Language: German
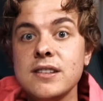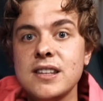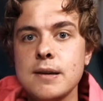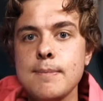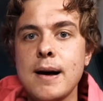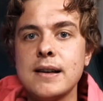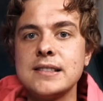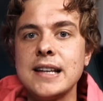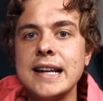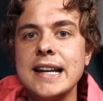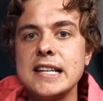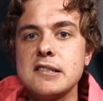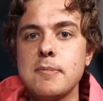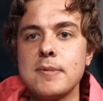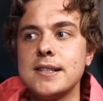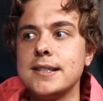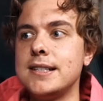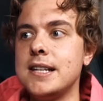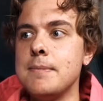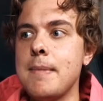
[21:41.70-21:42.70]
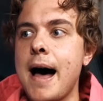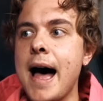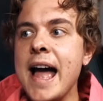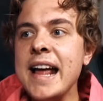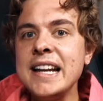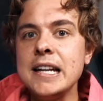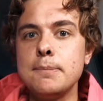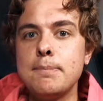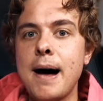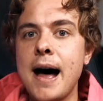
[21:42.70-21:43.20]
nicht immer sein, dass man sich dem
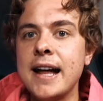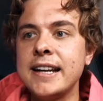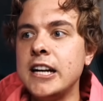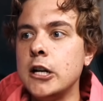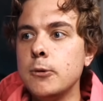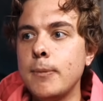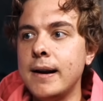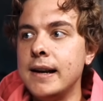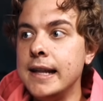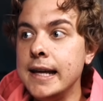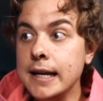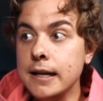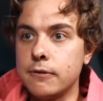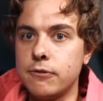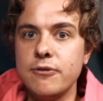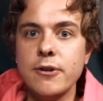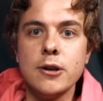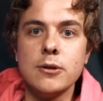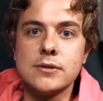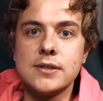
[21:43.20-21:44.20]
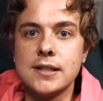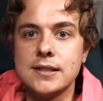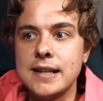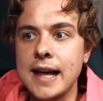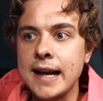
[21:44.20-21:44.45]
eigenen Partner überlegen fühlt und sich